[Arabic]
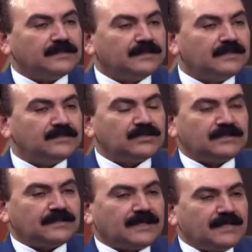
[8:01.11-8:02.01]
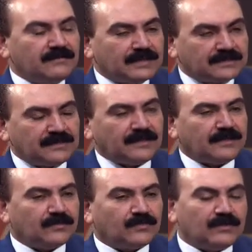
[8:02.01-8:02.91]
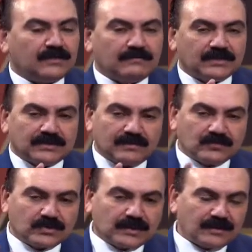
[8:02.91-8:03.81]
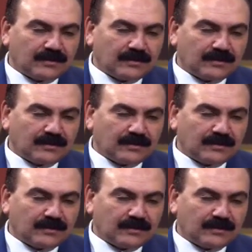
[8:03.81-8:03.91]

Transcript: نجد المسيح له كل المجد المشار